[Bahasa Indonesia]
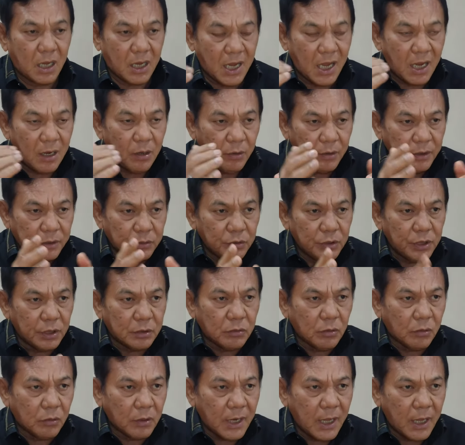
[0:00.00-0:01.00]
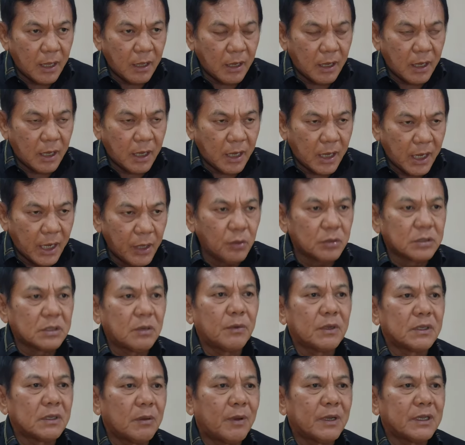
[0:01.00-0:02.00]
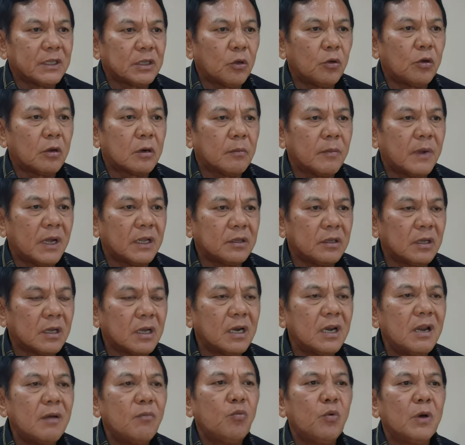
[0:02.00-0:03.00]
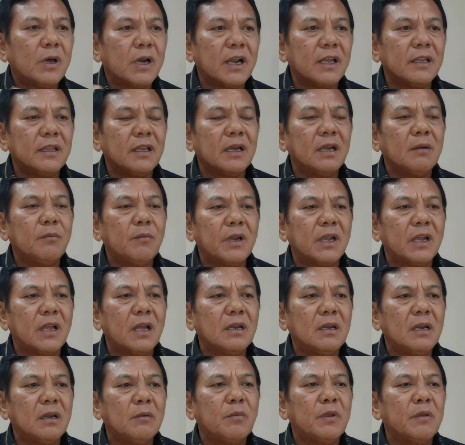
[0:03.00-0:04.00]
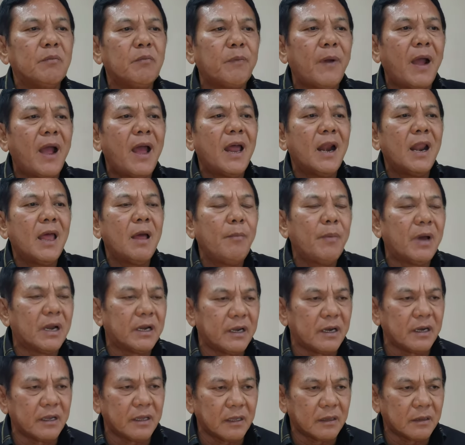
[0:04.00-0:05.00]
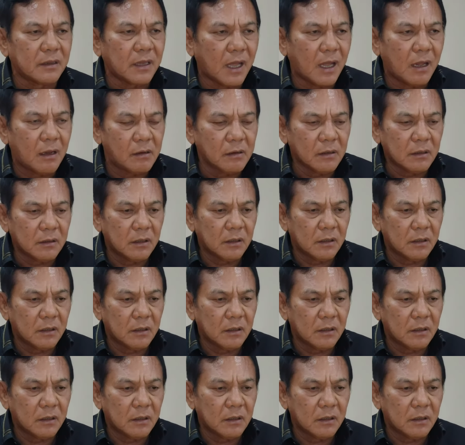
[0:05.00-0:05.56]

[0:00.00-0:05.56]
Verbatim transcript: Kalau itu ditolak, ayo sama-sama kita hormati karena muaranya kan mereka kan lebih pengalaman dari kita